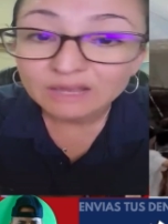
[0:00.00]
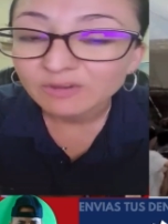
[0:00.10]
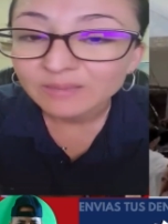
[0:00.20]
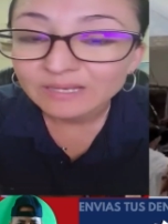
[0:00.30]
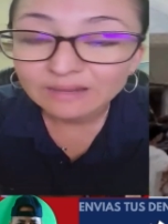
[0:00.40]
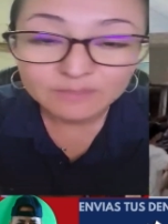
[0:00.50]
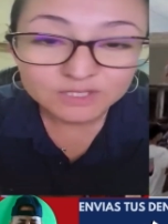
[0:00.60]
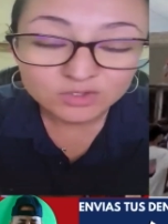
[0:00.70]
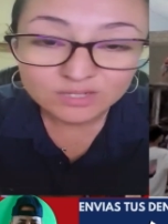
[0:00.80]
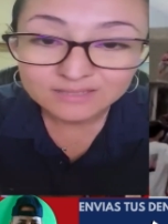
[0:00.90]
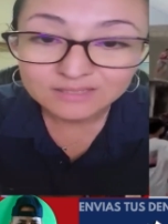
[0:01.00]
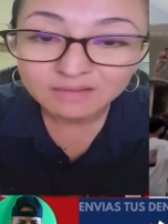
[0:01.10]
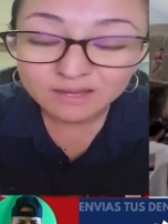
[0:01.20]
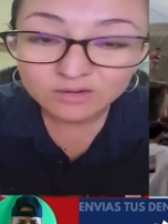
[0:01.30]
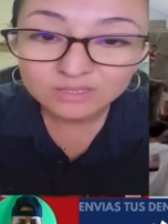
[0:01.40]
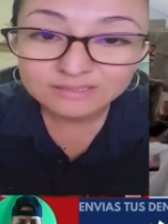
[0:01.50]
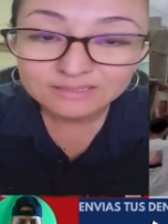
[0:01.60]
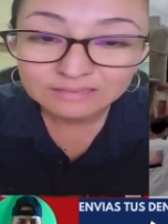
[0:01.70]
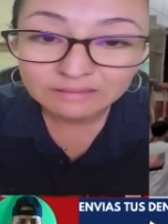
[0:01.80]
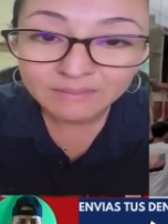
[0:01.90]
las familias de las personas que se llevaron el
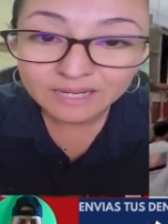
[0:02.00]
17 de